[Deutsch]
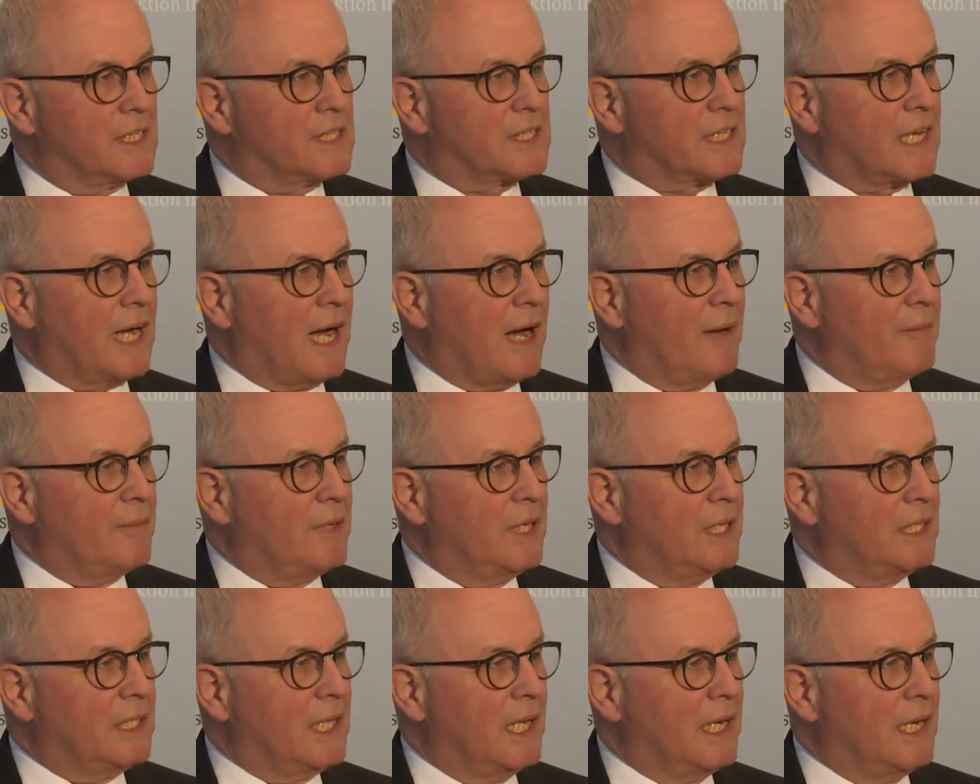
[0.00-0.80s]
Es kamen
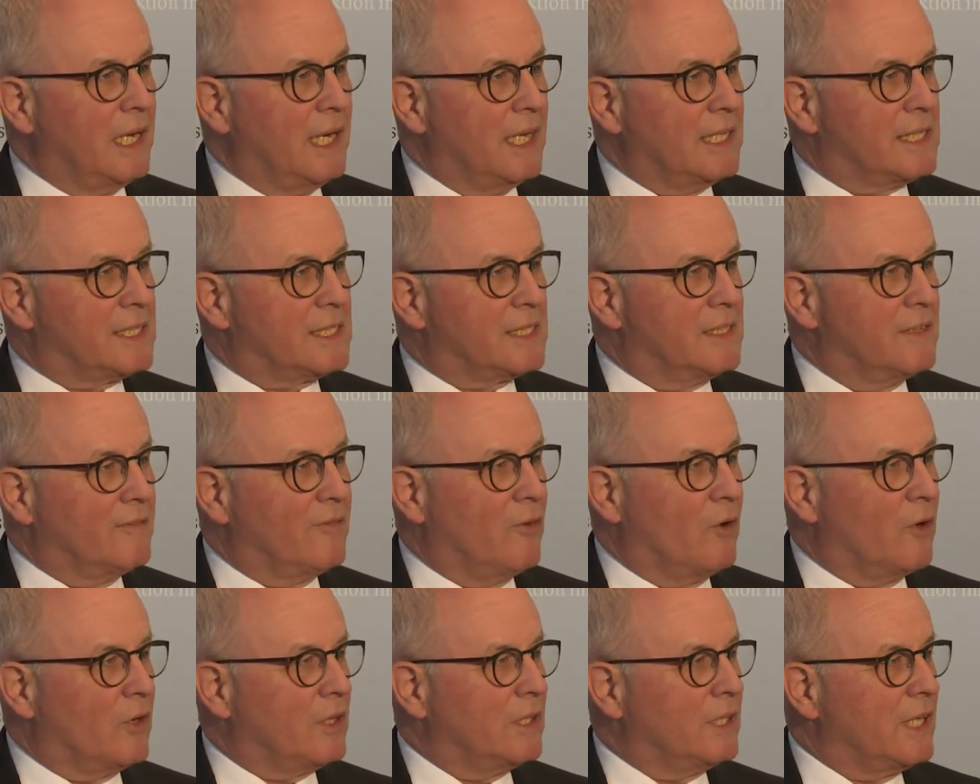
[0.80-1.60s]
in den
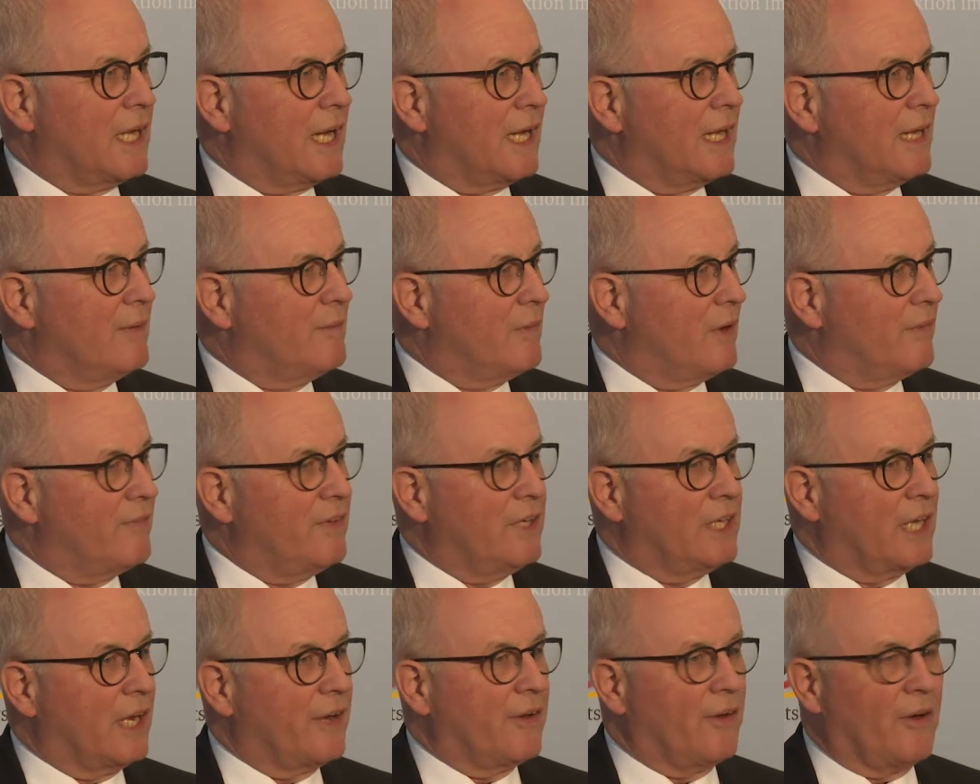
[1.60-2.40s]
letzten Wochen ja immer
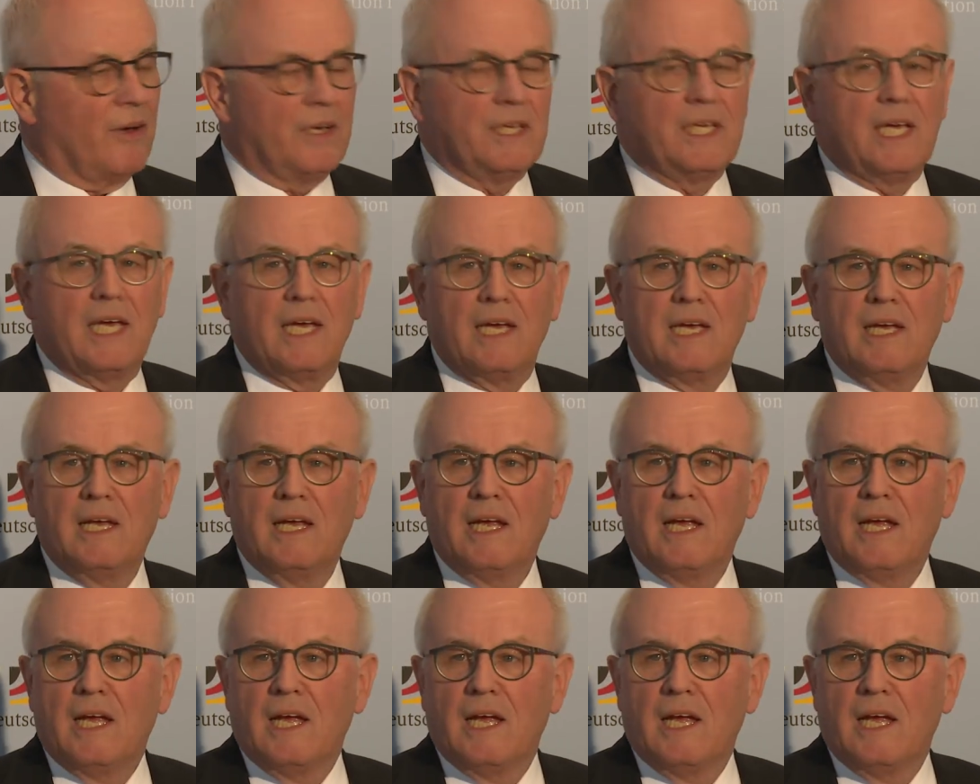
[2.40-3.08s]
wieder neue